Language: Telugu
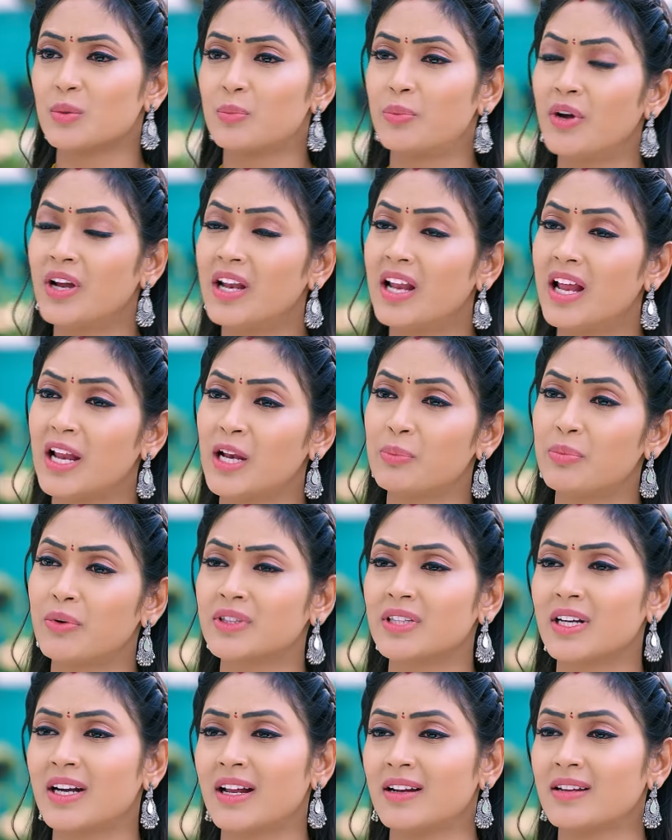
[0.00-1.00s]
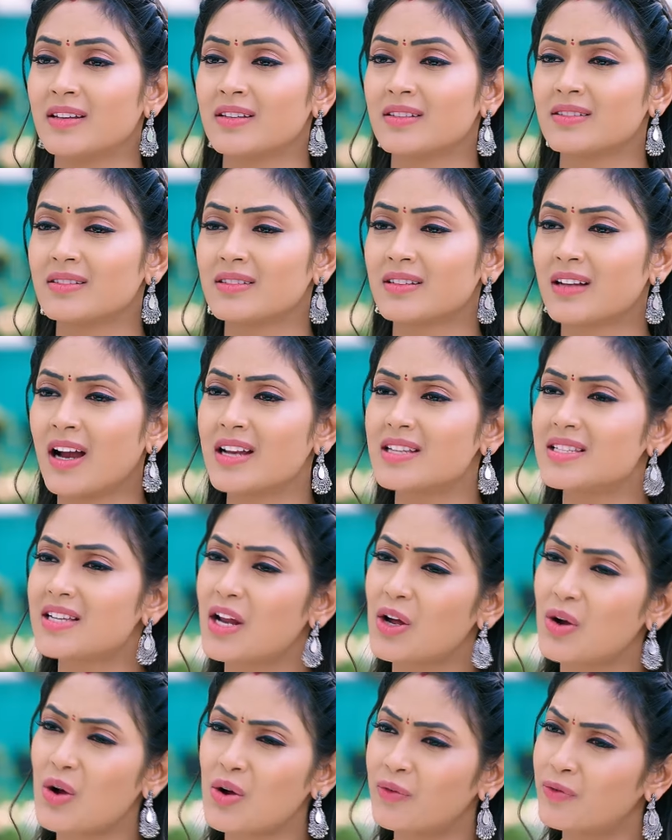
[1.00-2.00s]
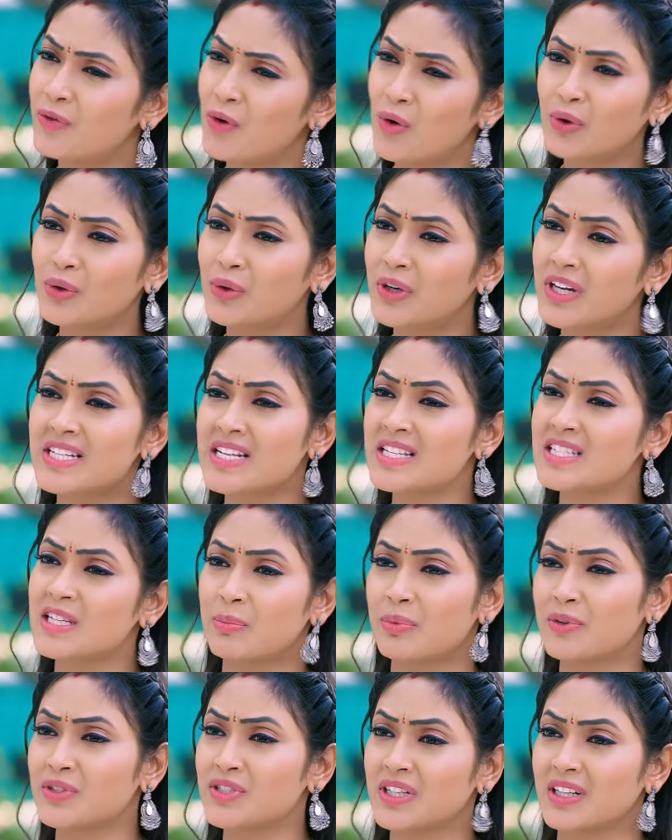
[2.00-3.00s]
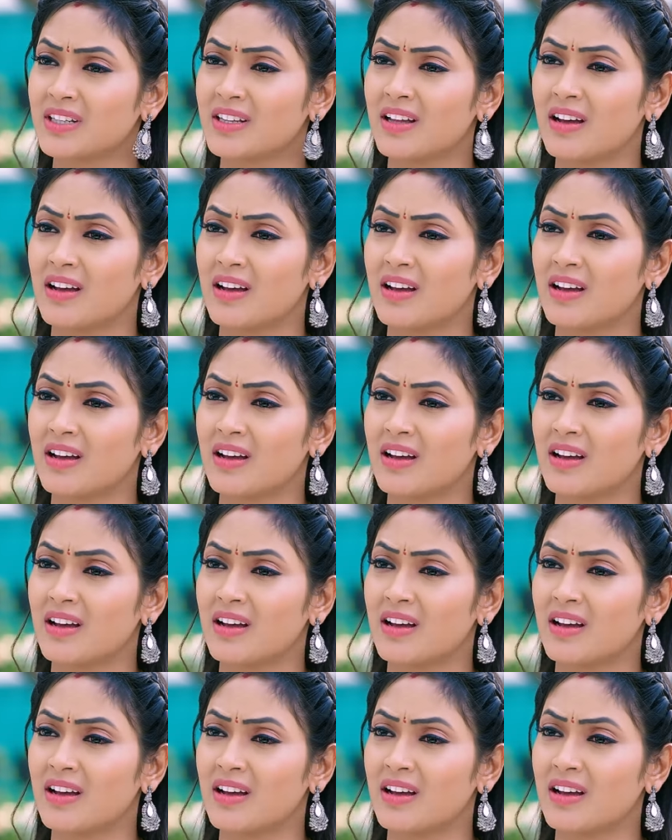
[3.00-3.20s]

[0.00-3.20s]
సుబ్బి ఇలా వెళ్ళిపోతున్నాడని కనీసం నాకు ఒక ఫోన్ అయినా చేసి చెప్పొచ్చు